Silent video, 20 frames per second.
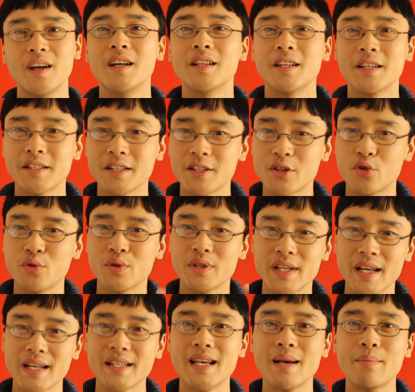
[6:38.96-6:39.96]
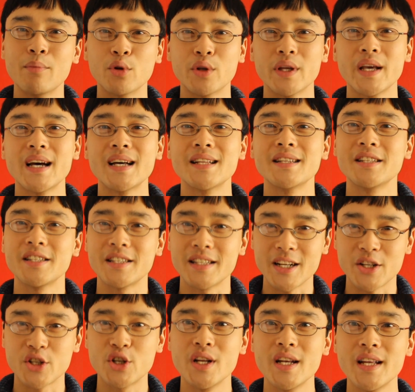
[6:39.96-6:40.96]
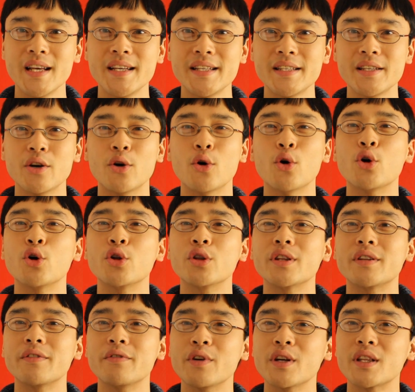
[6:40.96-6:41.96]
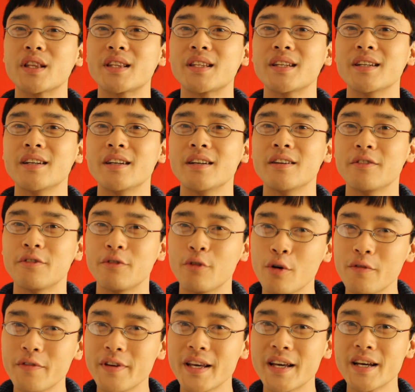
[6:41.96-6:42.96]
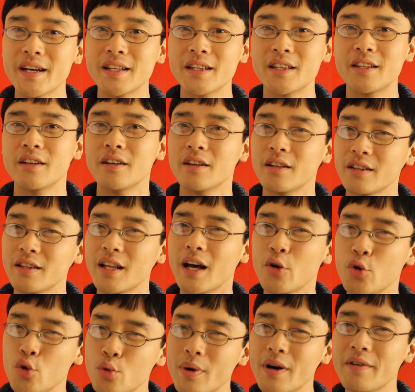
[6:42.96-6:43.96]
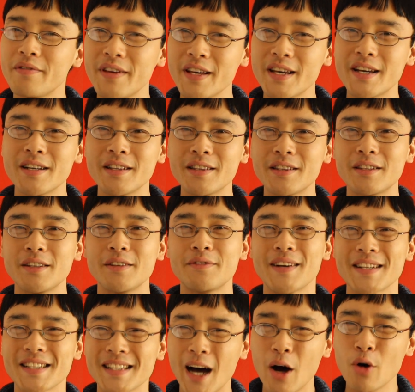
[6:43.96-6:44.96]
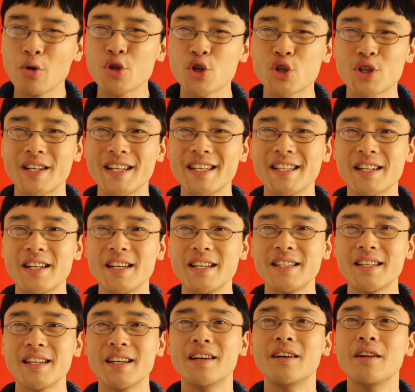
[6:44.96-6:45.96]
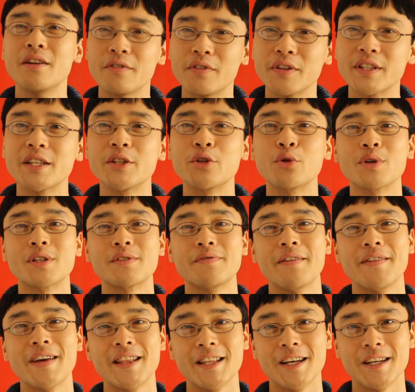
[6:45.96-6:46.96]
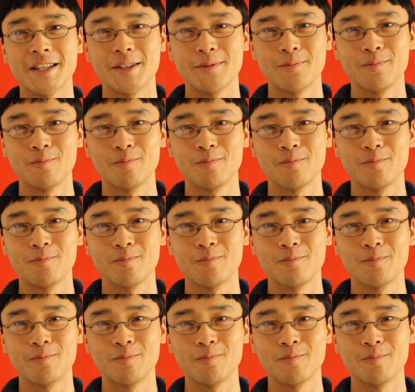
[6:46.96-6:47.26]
Das ist schon sehr, sehr modern, sehr chillig und wird vorwiegend, na überwiegend, fast ausschließlich von den Jungs verwendet.